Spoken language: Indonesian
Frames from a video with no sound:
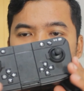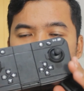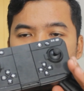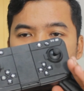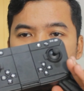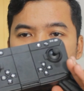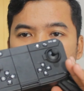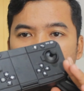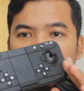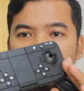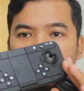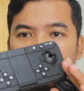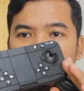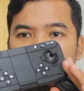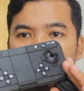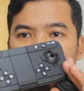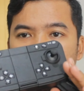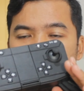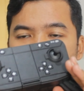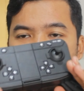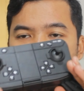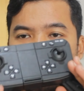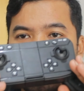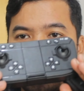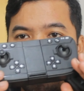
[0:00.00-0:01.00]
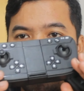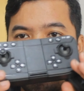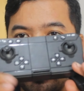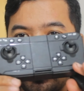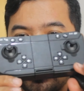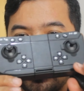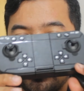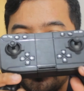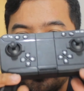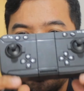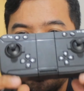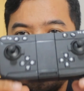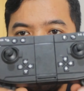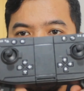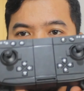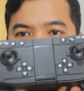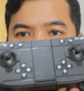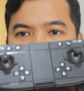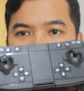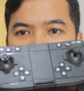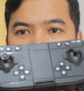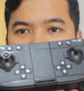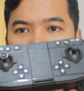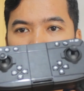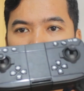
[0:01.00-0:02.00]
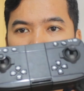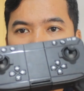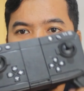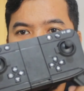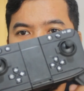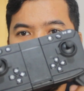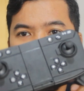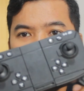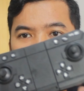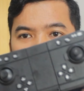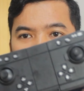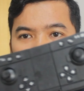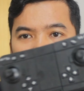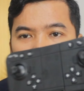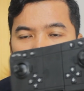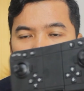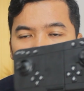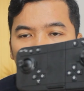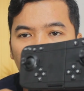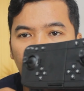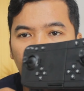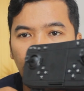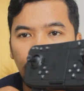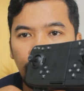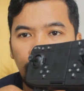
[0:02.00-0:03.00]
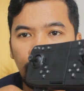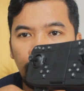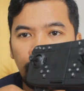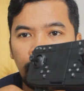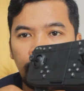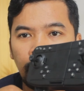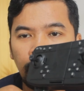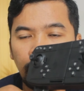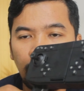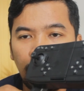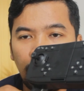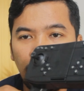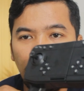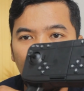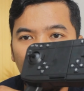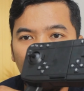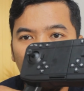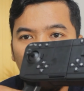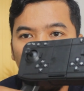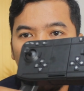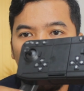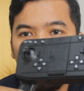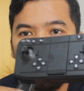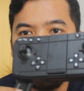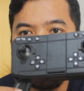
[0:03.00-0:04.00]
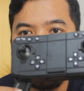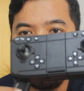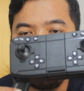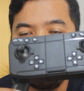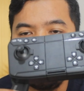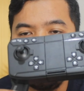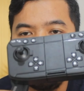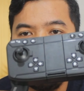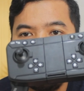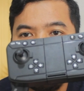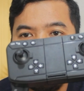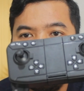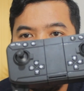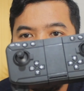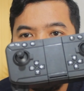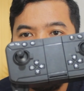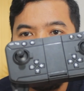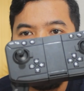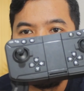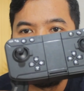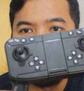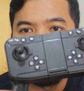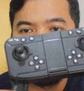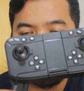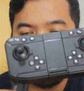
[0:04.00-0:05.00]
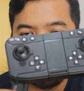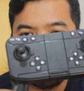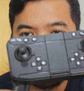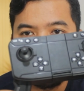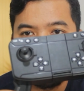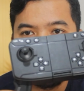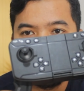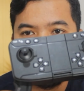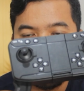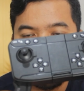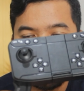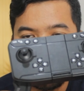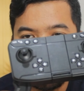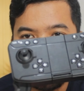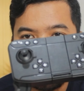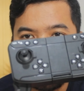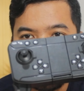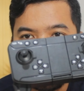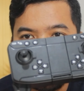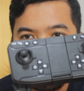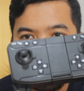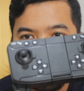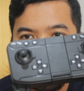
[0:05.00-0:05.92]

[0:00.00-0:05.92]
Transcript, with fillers: desainnya desain baru ya untuk remote desain baru 100% ya